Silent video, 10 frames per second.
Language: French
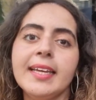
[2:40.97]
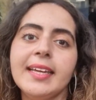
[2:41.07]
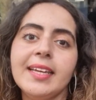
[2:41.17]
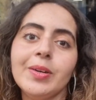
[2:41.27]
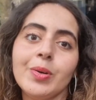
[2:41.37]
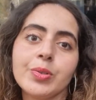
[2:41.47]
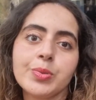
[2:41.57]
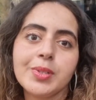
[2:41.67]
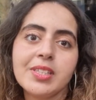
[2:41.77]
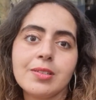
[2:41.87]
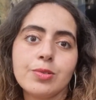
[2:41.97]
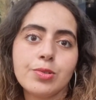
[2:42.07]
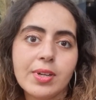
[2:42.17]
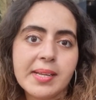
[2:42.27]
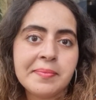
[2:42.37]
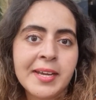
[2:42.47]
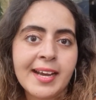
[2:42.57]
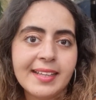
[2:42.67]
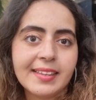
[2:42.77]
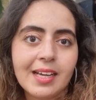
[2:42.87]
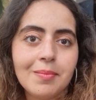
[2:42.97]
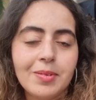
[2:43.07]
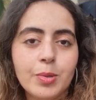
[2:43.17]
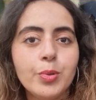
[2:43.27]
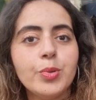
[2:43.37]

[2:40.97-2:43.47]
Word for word: et ensuite je les mets à table